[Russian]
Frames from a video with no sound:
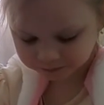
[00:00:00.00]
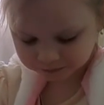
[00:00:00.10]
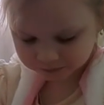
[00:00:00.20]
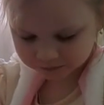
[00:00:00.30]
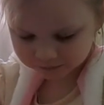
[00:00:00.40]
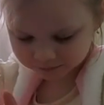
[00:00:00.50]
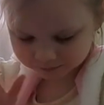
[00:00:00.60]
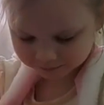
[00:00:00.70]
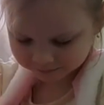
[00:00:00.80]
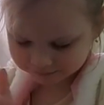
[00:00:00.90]
в Сочи
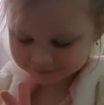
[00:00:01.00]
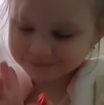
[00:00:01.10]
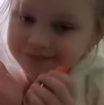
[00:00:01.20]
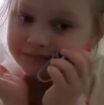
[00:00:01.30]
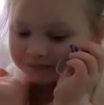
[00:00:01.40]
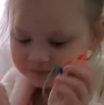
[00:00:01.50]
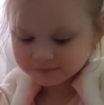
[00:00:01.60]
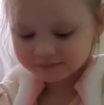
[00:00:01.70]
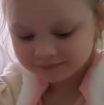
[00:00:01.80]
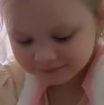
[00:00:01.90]
тоже, как, ну,
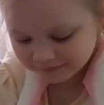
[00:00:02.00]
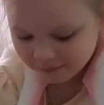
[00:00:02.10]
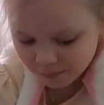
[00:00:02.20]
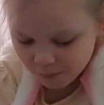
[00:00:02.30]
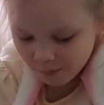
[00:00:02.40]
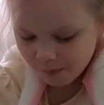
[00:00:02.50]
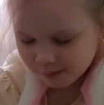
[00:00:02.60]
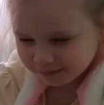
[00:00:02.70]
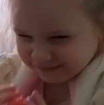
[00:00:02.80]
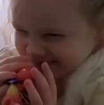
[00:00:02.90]
естественно, могут быть
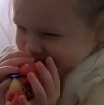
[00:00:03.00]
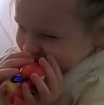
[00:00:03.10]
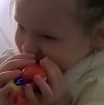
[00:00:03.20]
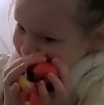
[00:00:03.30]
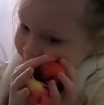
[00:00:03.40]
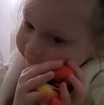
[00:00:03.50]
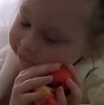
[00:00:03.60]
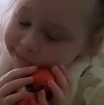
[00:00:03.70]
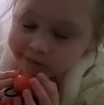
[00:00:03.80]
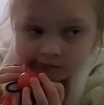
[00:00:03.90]
проблемы. Я не знаю,
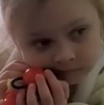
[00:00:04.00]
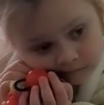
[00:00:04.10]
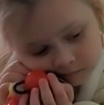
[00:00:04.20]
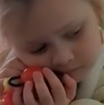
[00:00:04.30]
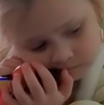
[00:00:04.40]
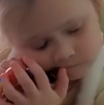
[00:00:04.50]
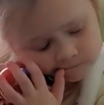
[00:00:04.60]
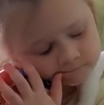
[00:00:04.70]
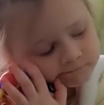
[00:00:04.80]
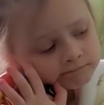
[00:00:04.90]
пустят нас или не
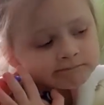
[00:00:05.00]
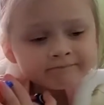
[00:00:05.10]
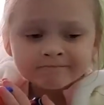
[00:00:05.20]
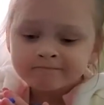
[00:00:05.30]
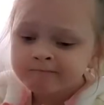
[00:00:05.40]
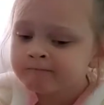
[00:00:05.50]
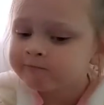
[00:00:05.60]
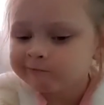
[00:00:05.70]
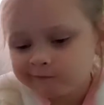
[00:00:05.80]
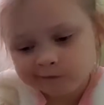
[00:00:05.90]
пустят.
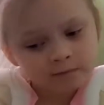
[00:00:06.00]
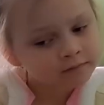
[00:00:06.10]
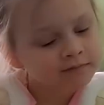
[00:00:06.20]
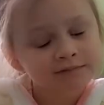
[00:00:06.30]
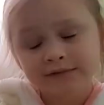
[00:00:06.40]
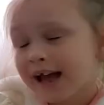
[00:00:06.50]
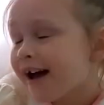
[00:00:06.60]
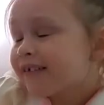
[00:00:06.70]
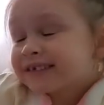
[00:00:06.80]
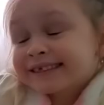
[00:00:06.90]
Но вот мама
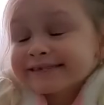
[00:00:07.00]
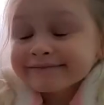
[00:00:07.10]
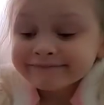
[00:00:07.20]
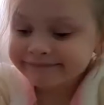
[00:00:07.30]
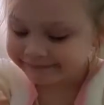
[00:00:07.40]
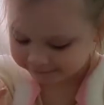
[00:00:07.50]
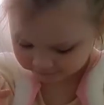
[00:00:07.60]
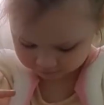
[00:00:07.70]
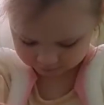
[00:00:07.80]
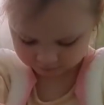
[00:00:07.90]
сейчас, мы с ней
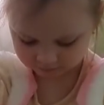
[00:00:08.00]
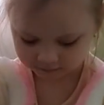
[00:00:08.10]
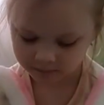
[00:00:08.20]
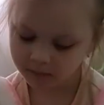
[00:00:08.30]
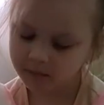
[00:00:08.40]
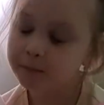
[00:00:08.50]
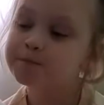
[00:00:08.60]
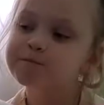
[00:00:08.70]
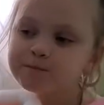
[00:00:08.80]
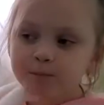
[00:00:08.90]
переписываемся, она говорит,
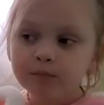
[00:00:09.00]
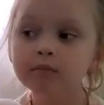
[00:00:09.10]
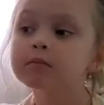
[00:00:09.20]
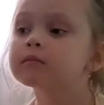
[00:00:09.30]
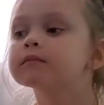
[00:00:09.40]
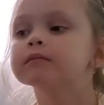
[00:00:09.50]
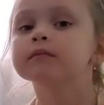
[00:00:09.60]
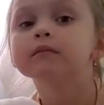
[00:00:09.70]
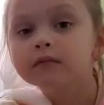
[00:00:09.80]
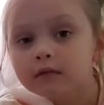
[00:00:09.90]
что если мы
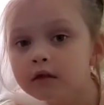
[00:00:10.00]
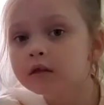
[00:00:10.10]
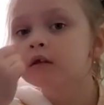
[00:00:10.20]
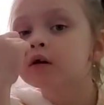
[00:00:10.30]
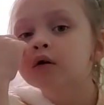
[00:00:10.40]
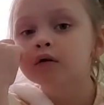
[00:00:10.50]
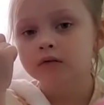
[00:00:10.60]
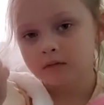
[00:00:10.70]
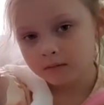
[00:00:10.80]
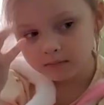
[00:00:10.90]
предоставим документы,
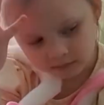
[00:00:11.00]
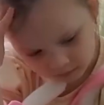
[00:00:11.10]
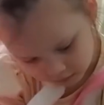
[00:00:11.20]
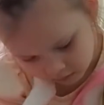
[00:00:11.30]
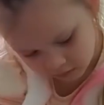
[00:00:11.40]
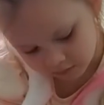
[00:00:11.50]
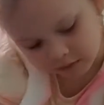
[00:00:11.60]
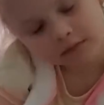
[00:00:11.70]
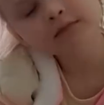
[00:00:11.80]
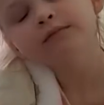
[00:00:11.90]
что мама проживает в
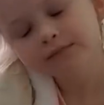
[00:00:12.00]
Сочи, то